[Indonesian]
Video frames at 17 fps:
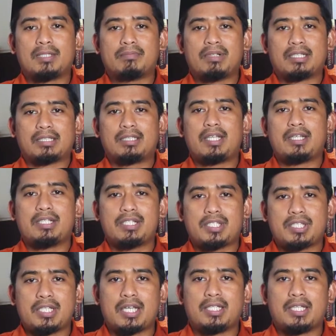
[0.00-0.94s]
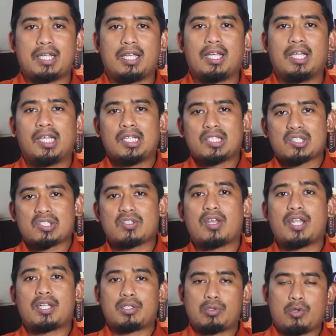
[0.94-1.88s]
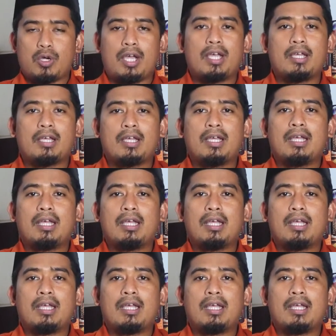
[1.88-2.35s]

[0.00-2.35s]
Dalam artian di sini adalah salat duha